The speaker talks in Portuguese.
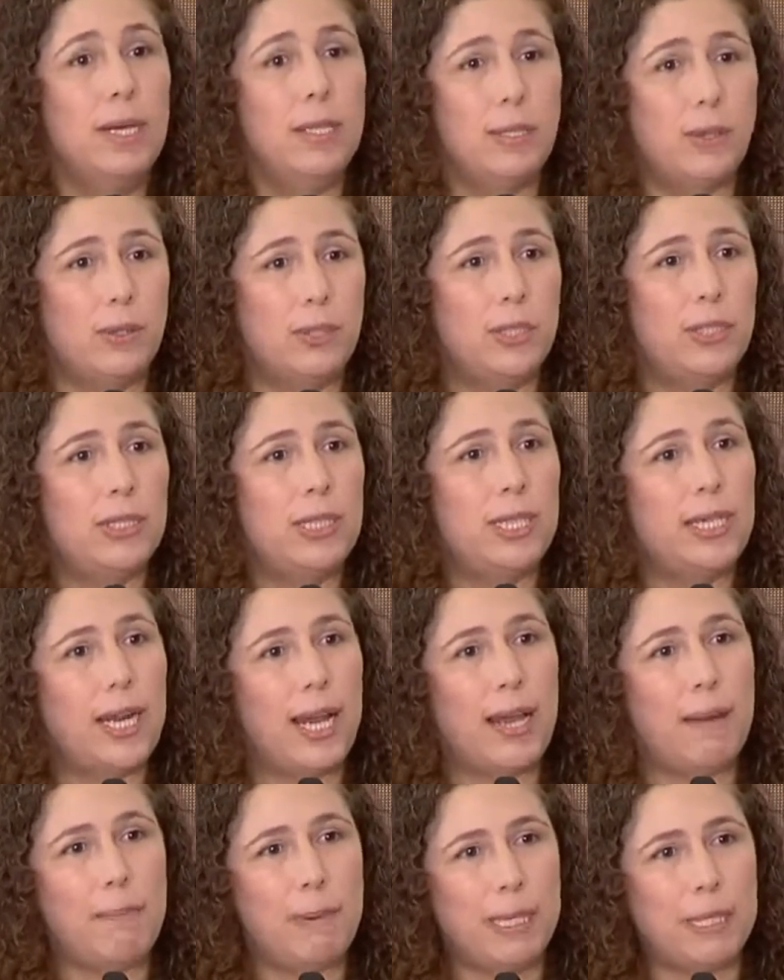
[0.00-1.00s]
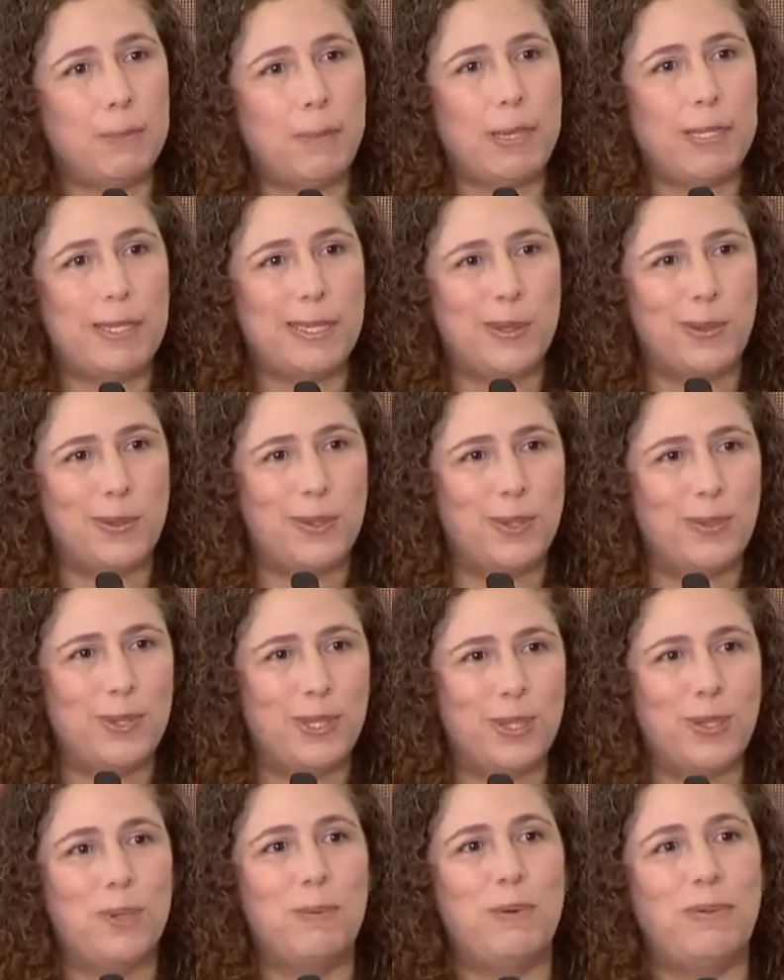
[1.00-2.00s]
Então, a gente terá a participação do
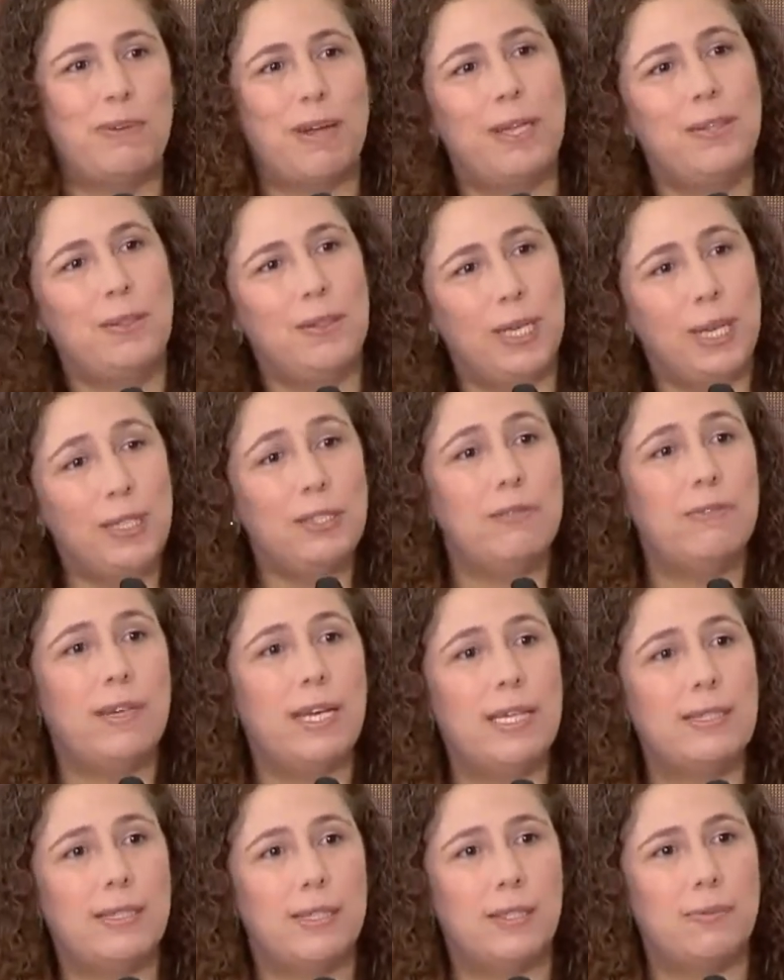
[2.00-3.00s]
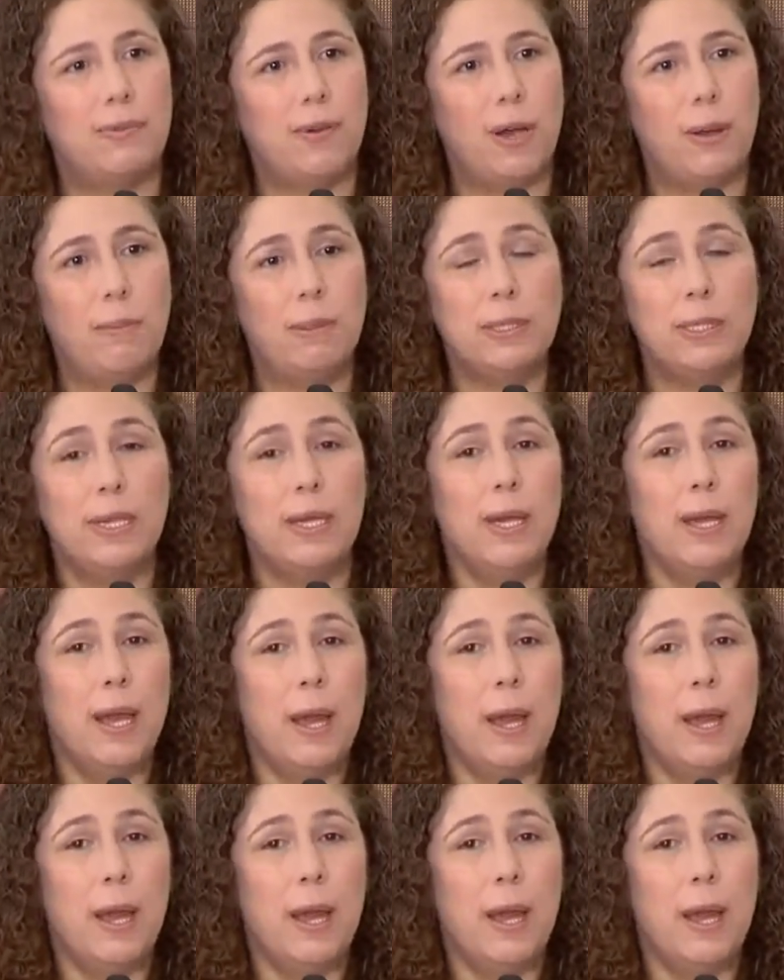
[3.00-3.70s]
setor privado em diversas formas,